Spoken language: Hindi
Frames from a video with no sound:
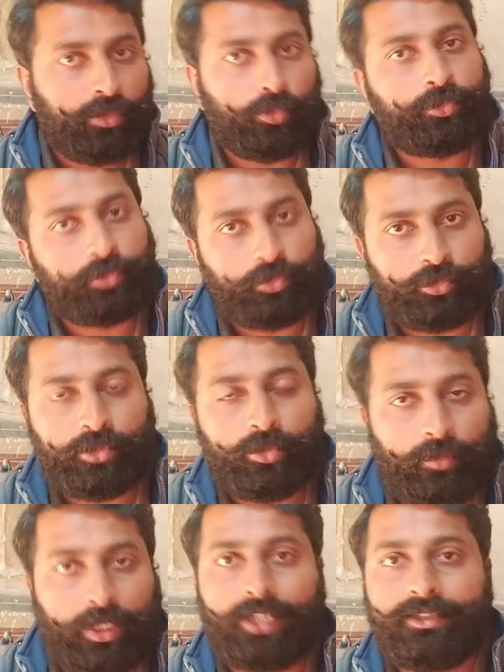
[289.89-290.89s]
तो उस क्वेश्चन
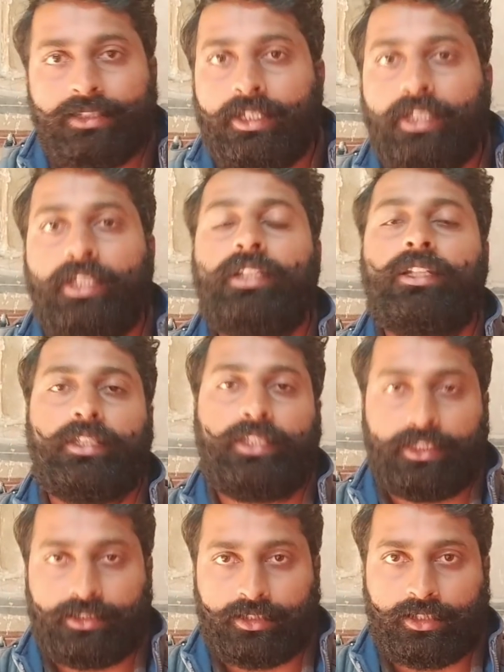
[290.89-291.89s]
को वहाँ से डिलीट कर
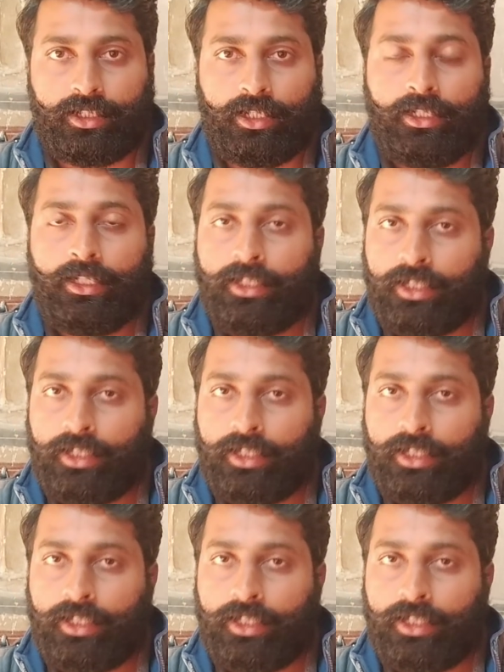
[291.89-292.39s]
दिया जाता है